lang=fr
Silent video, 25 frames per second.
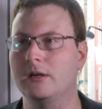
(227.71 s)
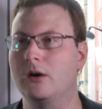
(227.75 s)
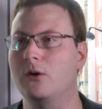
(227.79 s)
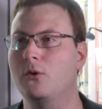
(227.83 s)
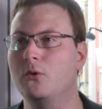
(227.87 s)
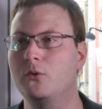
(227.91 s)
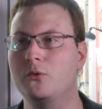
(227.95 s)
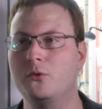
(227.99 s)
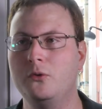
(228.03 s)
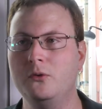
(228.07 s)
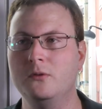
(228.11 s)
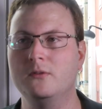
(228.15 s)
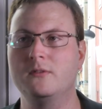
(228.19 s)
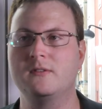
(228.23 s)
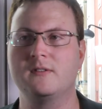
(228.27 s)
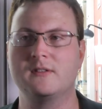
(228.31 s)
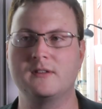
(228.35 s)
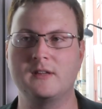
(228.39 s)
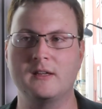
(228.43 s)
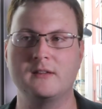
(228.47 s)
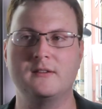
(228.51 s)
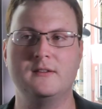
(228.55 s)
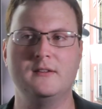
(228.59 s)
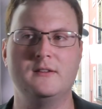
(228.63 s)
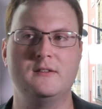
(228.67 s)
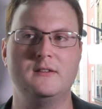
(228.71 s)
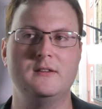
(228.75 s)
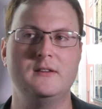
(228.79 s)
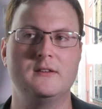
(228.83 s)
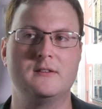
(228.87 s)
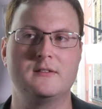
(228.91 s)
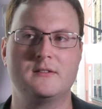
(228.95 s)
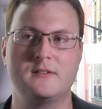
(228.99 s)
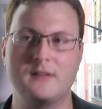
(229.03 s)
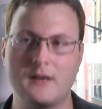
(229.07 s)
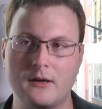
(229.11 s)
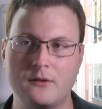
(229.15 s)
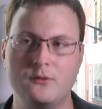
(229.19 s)
Il n'y a aucune
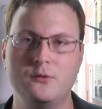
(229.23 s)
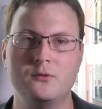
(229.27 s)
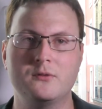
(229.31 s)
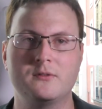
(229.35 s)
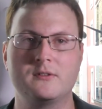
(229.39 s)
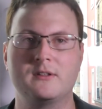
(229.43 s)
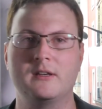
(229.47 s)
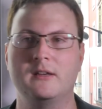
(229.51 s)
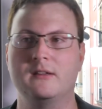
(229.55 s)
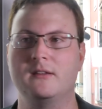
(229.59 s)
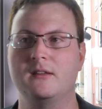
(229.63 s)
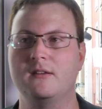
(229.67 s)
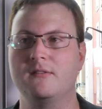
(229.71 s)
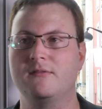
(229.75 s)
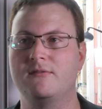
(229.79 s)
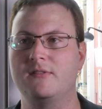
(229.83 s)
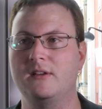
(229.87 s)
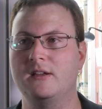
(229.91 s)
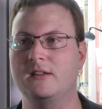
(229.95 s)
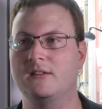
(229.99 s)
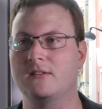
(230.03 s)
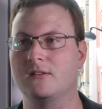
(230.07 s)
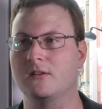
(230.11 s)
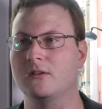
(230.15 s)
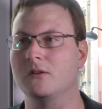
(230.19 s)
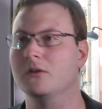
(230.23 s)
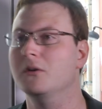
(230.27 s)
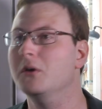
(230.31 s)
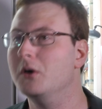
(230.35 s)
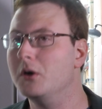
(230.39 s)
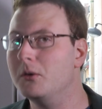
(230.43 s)
statistique sérieuse qui a été faite